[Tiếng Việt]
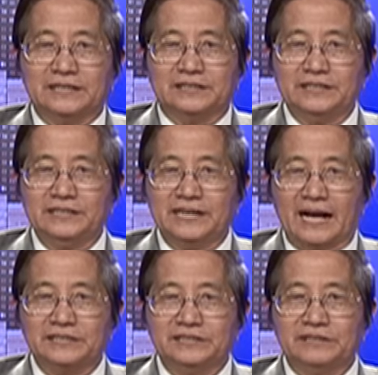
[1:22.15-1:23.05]
khi
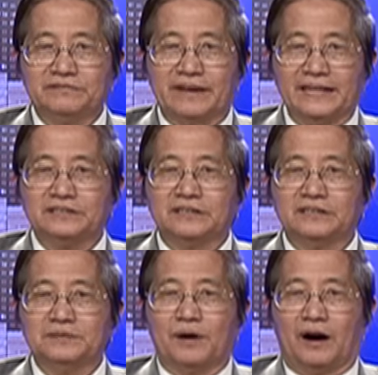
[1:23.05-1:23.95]
ngang nhiên vẽ đường
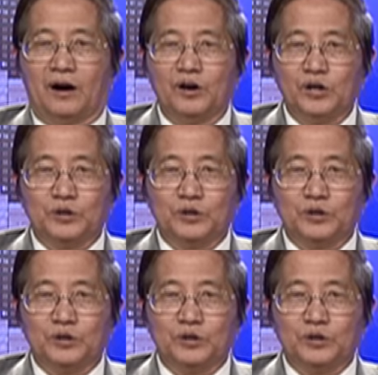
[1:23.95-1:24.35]
lưỡi bò,